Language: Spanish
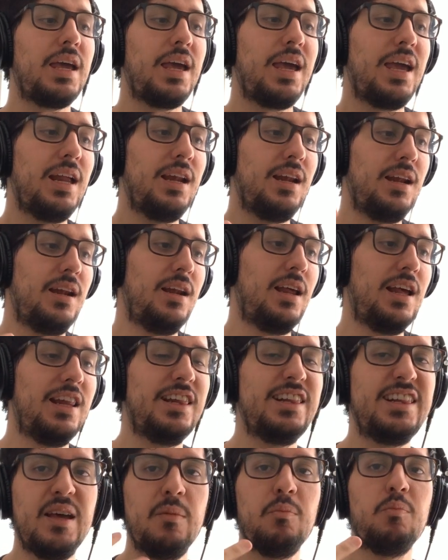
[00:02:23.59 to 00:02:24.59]
El,
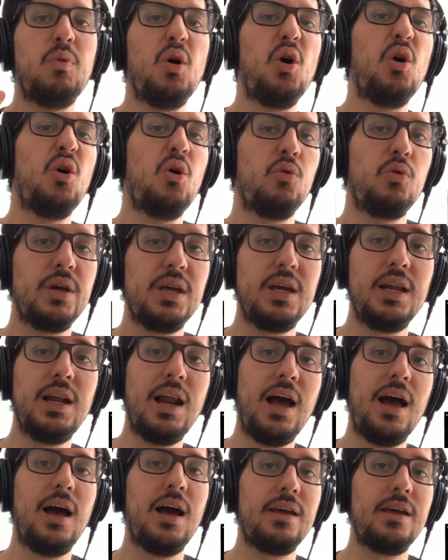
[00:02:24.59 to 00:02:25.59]
el dembow y,
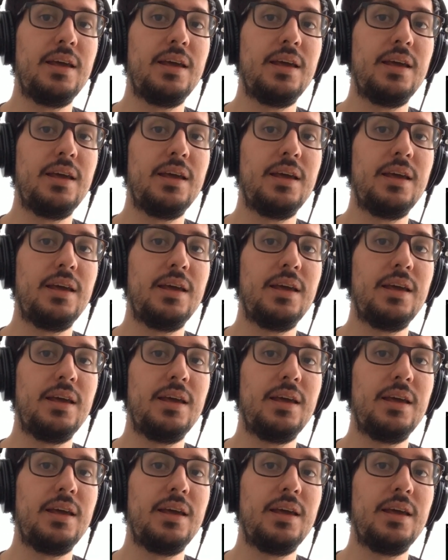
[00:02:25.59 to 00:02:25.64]
la,